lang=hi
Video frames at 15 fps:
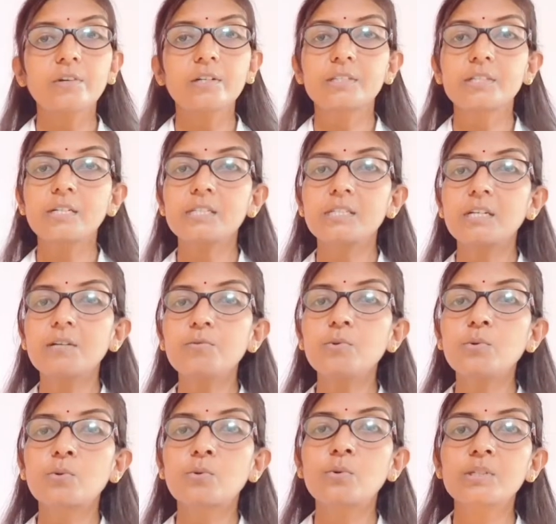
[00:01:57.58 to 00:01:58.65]
वजह से
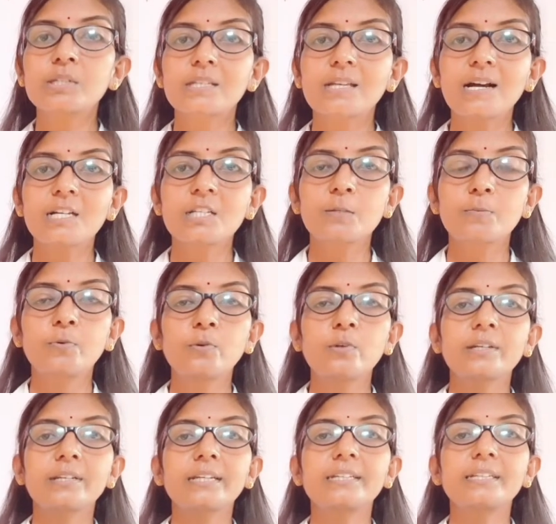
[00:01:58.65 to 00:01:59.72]
उनको सांस फूल
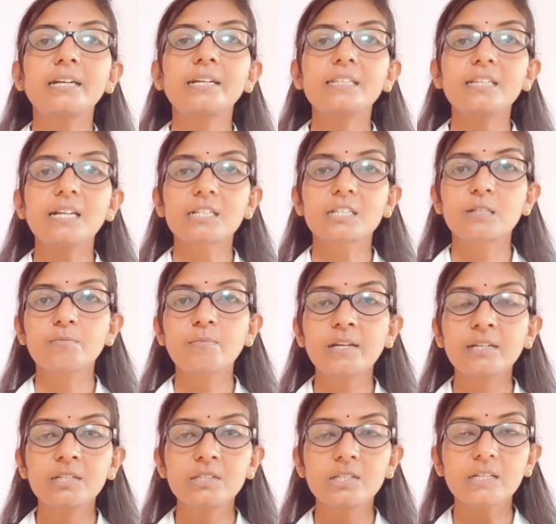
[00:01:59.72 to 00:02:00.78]
रही है यानी अस्थमा
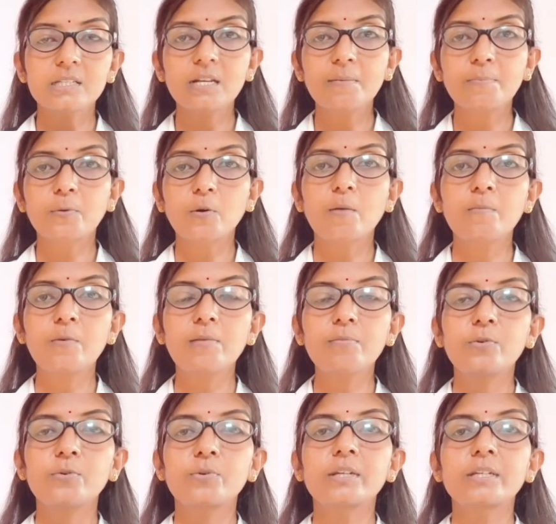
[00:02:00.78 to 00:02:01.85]
की जैसा प्रॉब्लम
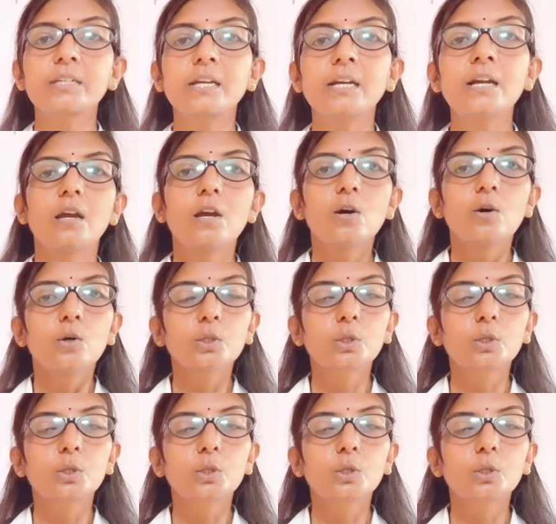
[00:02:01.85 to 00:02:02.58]
हो रही है वो